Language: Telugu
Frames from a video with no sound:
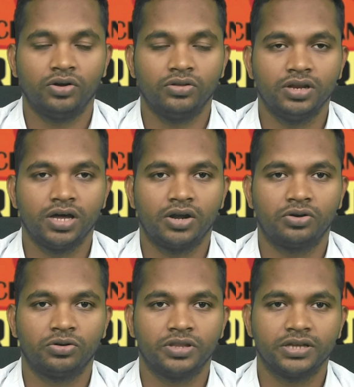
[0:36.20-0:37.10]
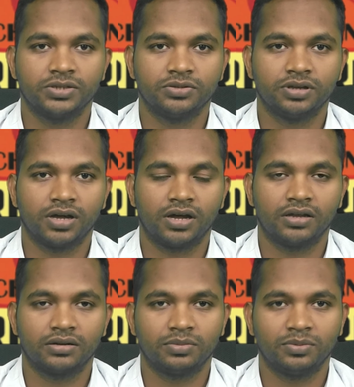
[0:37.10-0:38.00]
అనుదిన అరుణోదయ స్థుతి
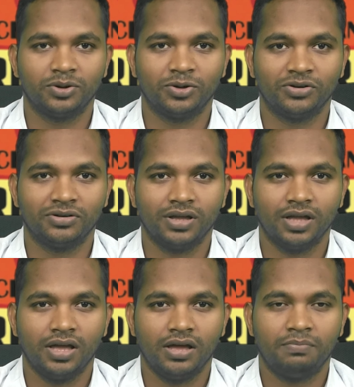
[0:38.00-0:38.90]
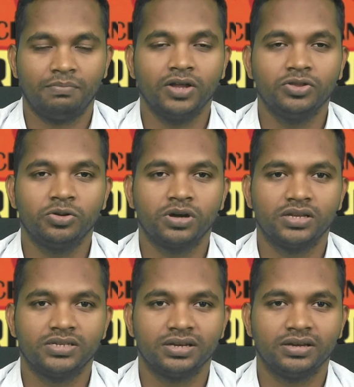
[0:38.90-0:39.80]
కార్యక్రమంలో మాతో
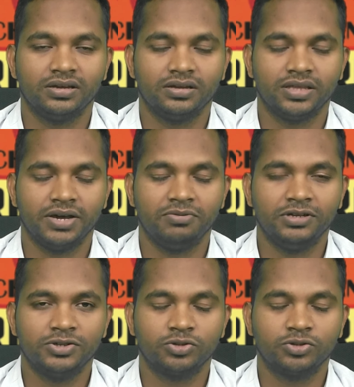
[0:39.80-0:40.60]
కలిసి దేవుని